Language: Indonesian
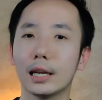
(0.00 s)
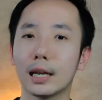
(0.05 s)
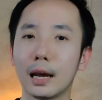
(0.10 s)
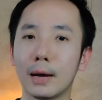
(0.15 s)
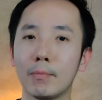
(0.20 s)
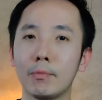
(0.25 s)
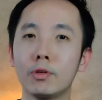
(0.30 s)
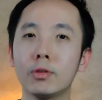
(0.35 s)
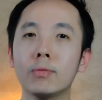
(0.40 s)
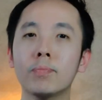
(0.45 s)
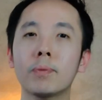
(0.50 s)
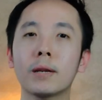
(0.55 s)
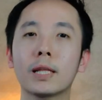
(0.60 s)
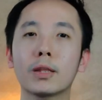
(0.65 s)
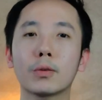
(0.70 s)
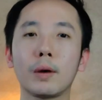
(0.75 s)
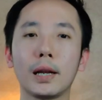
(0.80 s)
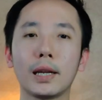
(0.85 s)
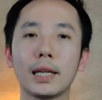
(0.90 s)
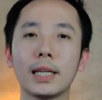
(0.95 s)
Namun
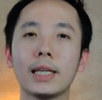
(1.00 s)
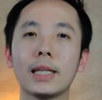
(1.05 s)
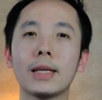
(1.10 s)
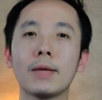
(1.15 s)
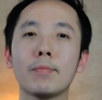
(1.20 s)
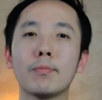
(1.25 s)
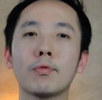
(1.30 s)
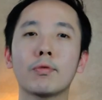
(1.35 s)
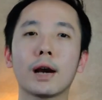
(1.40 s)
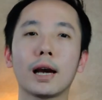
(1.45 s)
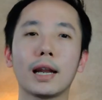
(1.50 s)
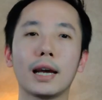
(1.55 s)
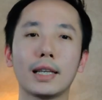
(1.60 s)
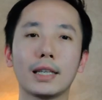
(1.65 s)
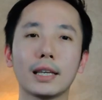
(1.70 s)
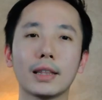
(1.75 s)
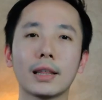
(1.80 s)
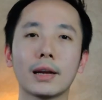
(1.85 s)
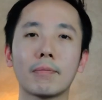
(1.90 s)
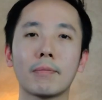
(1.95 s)
perhitungan ini bukan
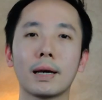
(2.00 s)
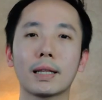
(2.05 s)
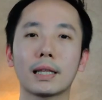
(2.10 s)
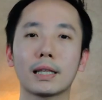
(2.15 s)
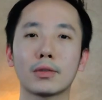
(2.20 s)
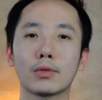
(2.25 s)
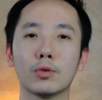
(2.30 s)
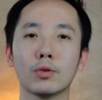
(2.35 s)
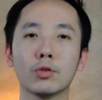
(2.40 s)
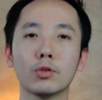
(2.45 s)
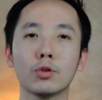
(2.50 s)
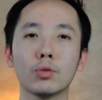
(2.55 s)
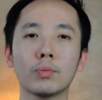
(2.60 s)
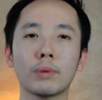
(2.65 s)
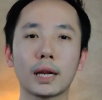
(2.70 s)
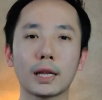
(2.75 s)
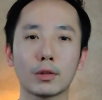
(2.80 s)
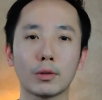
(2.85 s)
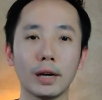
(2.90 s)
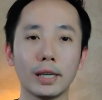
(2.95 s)
hanya terbatas untuk
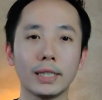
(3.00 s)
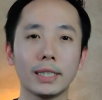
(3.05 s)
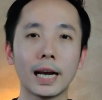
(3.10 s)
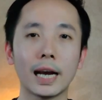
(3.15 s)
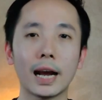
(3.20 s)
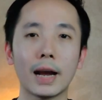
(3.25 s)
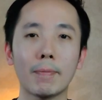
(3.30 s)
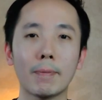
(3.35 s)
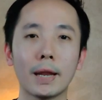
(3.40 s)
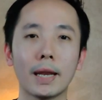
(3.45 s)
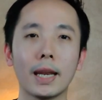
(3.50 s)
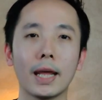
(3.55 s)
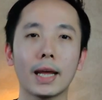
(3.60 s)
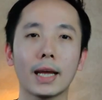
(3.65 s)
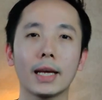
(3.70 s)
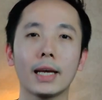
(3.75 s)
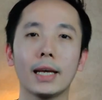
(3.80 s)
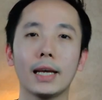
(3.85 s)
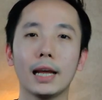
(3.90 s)
perhitungan jangka pendek,